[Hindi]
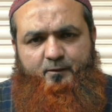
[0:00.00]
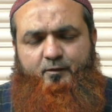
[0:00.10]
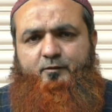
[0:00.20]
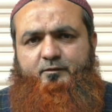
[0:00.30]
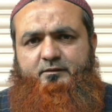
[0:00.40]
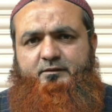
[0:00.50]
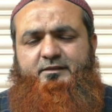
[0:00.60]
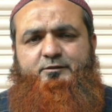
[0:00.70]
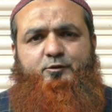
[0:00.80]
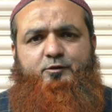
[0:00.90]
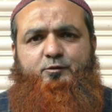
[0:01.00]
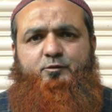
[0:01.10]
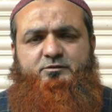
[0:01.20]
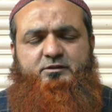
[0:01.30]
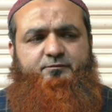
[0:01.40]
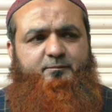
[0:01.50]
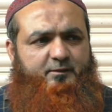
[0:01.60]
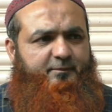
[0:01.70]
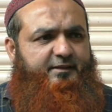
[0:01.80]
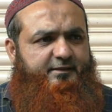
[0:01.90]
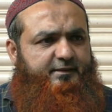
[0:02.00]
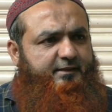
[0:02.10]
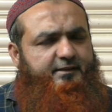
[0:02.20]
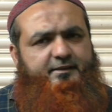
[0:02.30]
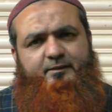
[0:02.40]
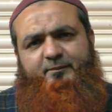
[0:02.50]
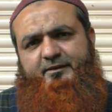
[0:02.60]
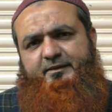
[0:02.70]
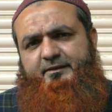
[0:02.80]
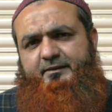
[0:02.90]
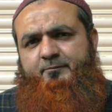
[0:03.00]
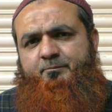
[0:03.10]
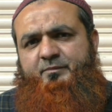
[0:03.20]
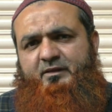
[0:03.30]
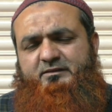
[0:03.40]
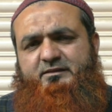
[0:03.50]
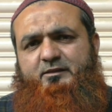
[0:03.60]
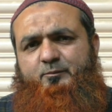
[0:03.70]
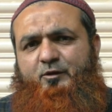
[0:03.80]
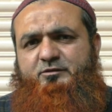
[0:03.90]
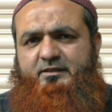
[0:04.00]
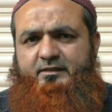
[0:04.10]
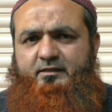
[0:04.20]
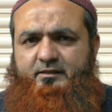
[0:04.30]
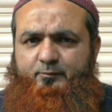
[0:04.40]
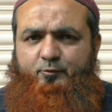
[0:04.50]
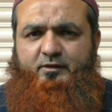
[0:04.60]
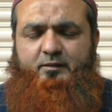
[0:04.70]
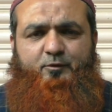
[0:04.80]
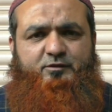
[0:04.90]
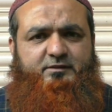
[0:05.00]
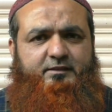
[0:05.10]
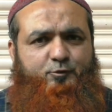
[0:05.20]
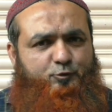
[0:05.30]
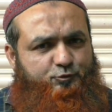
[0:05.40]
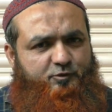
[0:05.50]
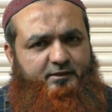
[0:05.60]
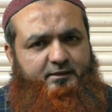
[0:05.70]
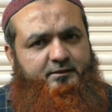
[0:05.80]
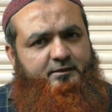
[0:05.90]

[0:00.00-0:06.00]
और ये जो है तो सिर्फ मेरे भाई की अकेले की कमाई नहीं है इसके अंदर बहुत सारे गरीबों का बहुत सारे दोस्तों का